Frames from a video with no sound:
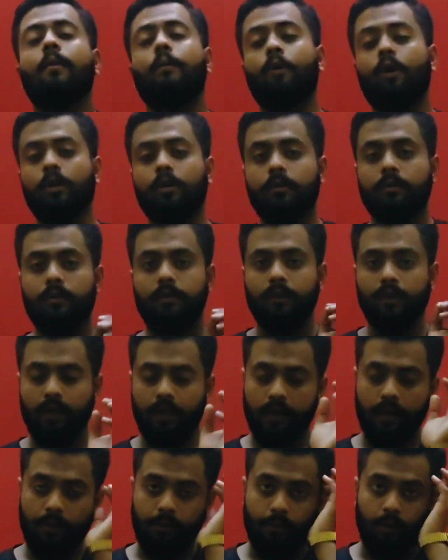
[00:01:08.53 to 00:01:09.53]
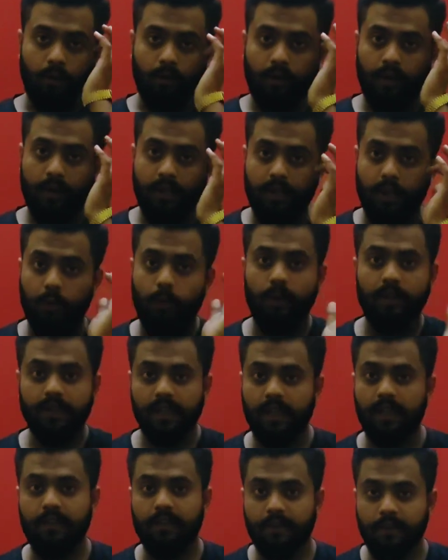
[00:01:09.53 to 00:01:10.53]
बहुत बहुत ही अच्छा हूँ
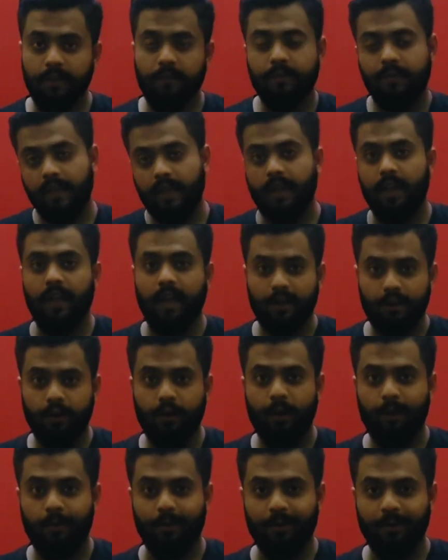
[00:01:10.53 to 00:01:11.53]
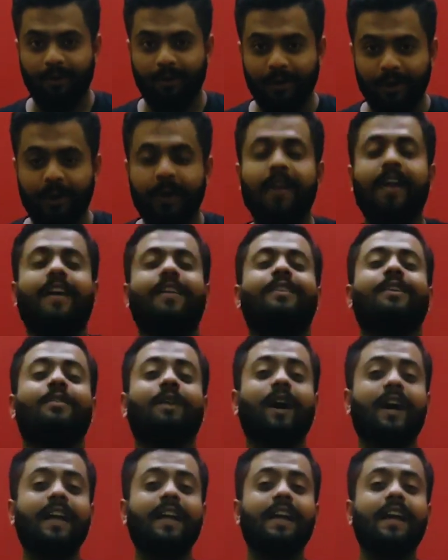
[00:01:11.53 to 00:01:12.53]
माशाल्लाह से लगा आ रहा हूँ आप लोगों को तो
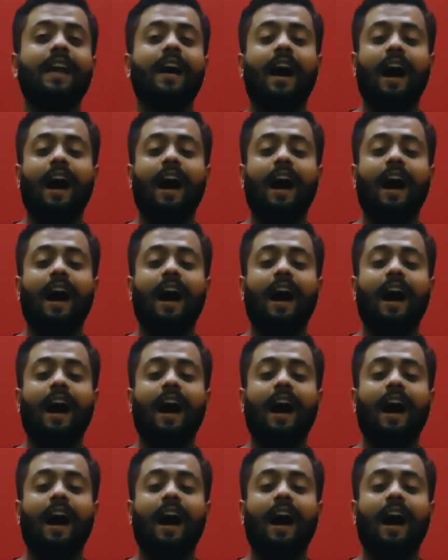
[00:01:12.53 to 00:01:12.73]
भाई